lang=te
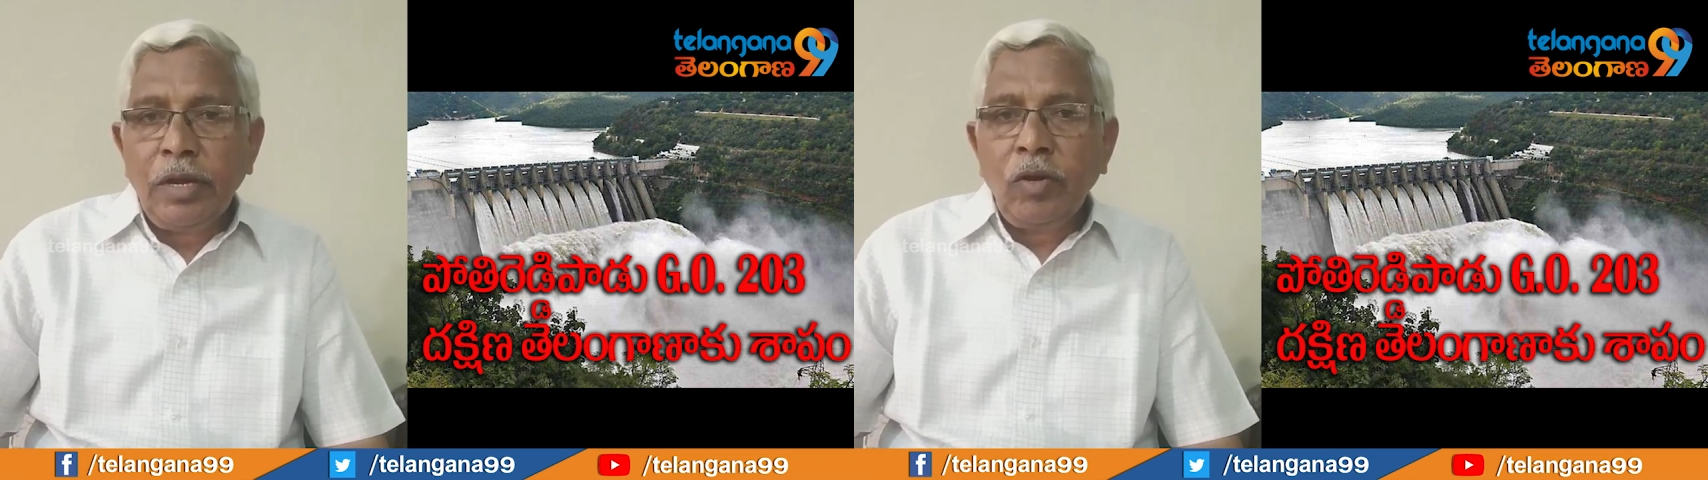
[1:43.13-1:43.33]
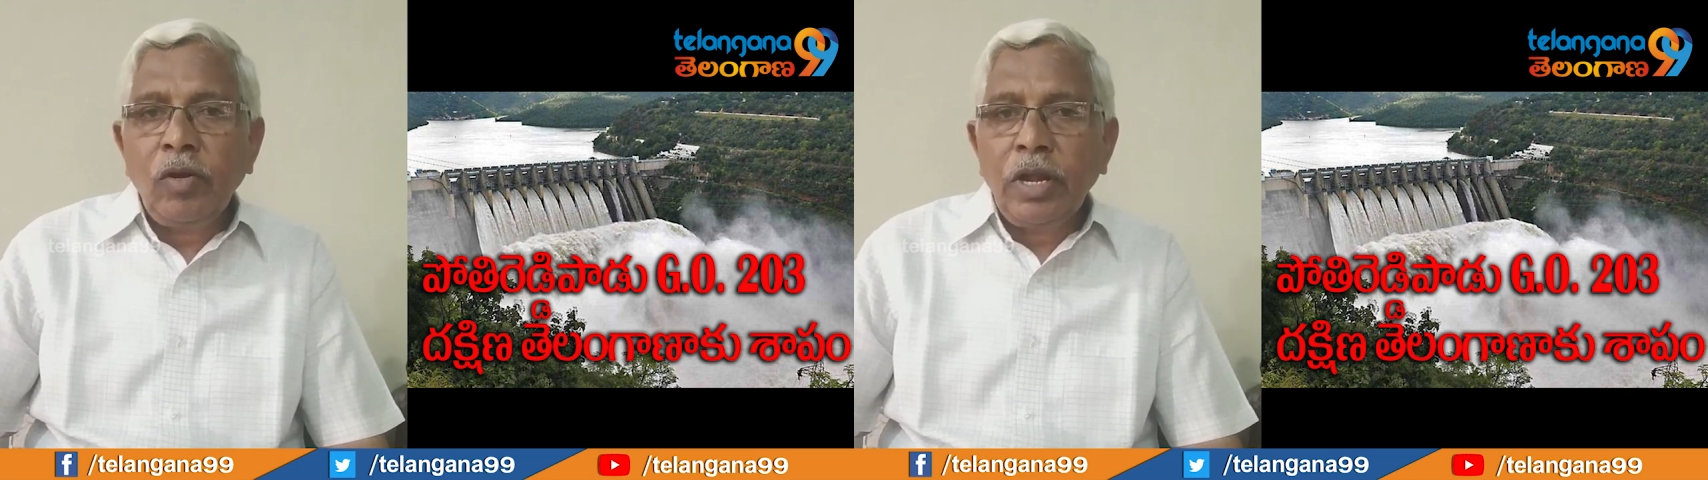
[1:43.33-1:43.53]

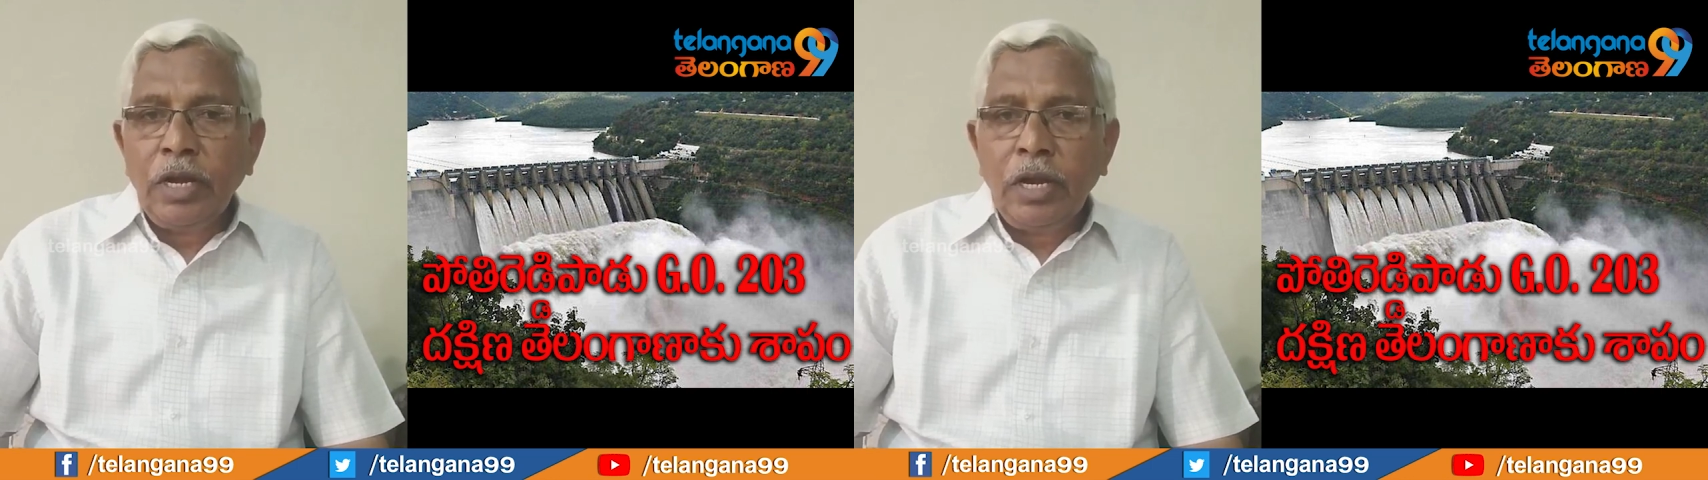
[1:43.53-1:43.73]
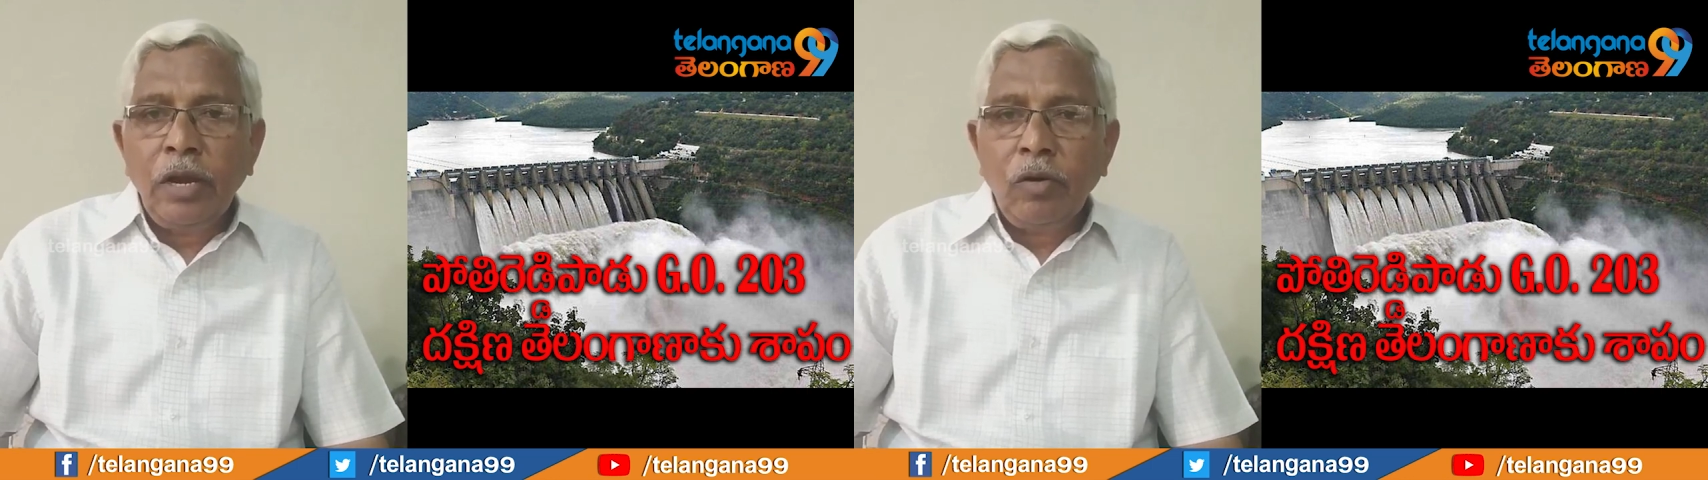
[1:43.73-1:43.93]

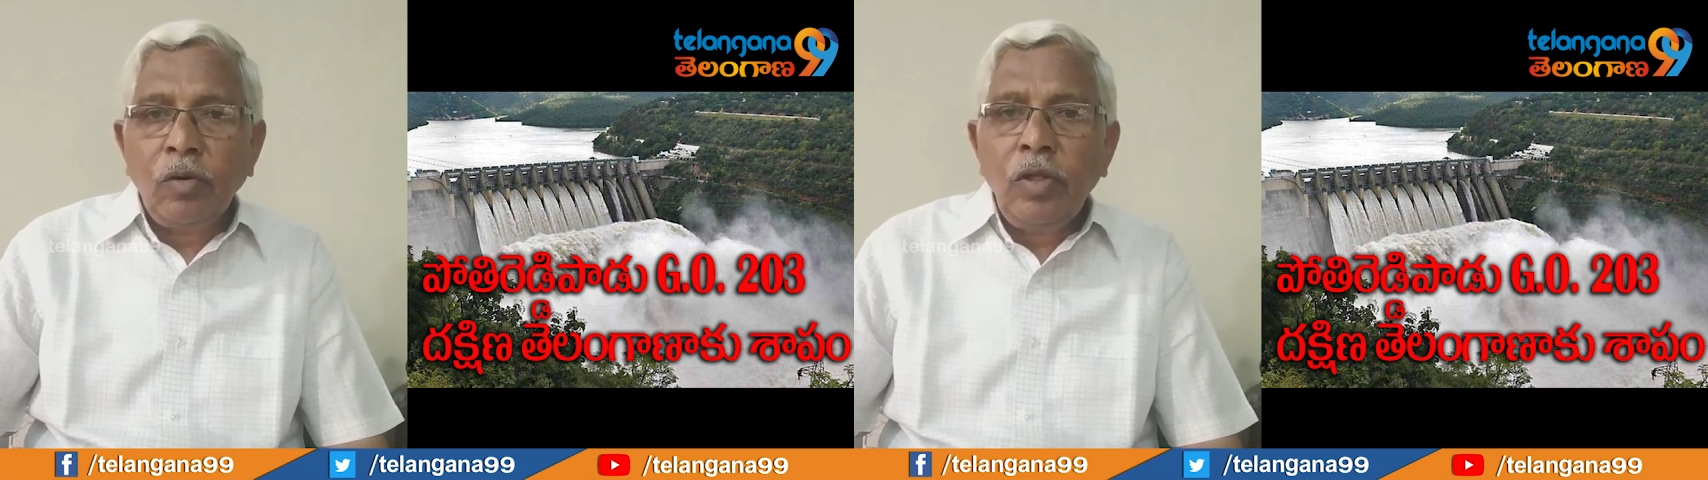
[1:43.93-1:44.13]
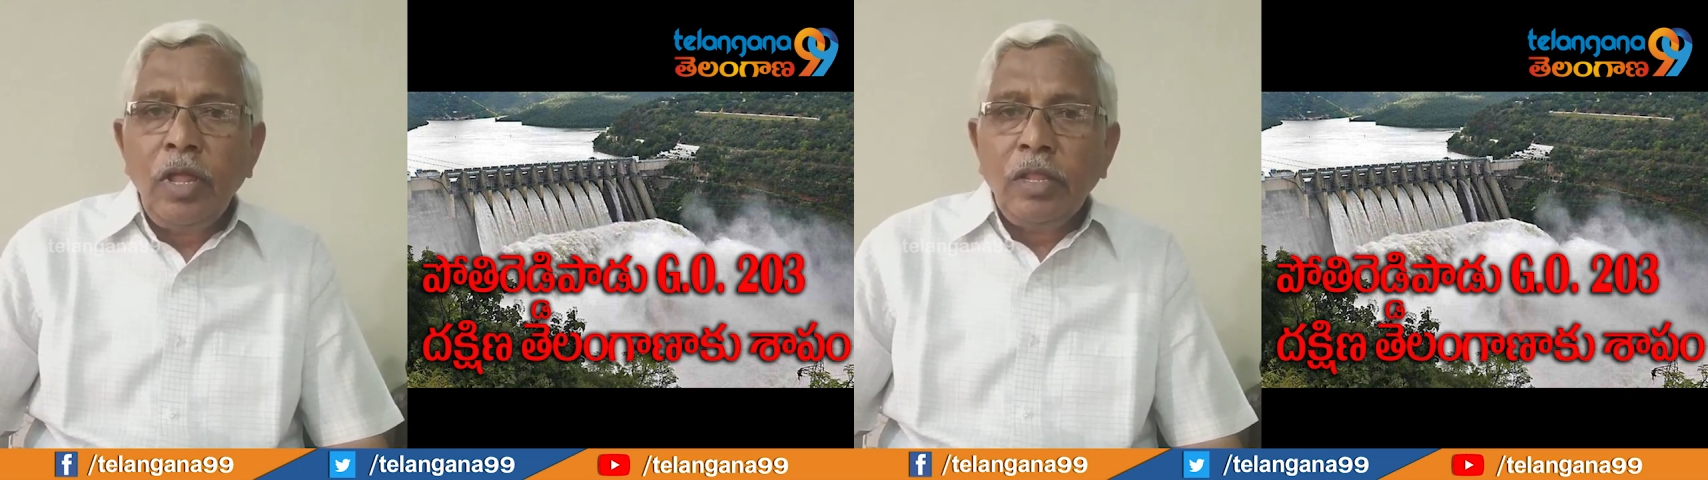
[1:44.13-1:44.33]
ప్రాజెక్టును
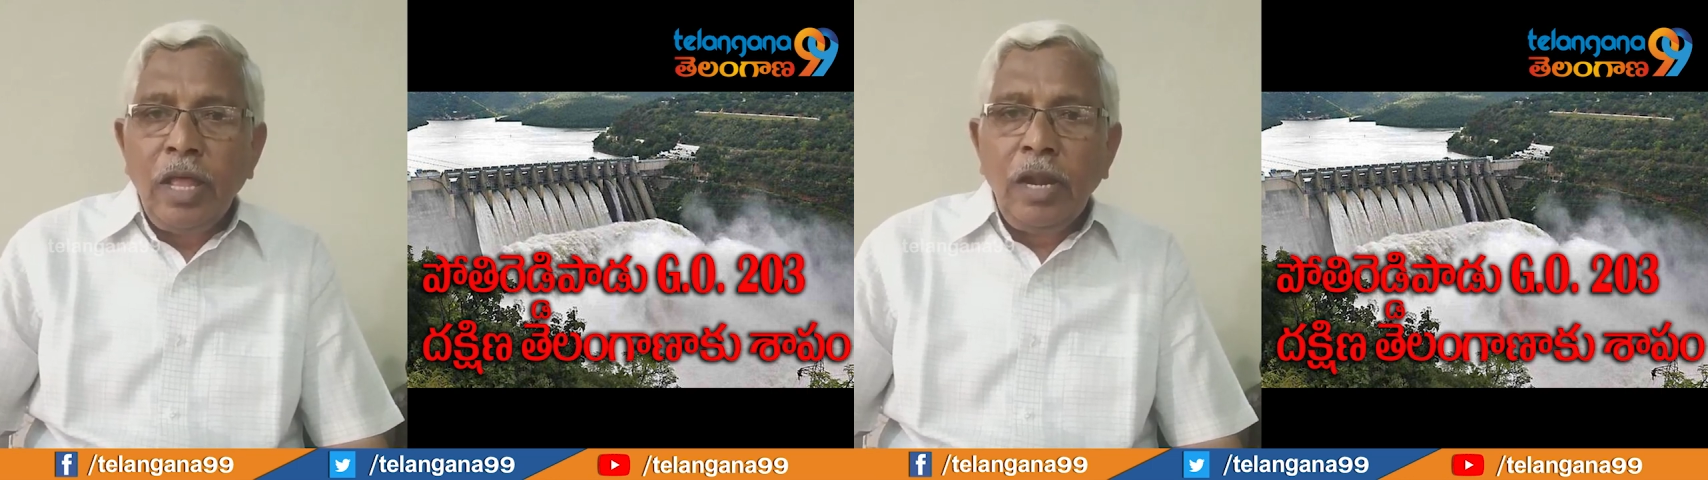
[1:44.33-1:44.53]
కట్టిండ్రో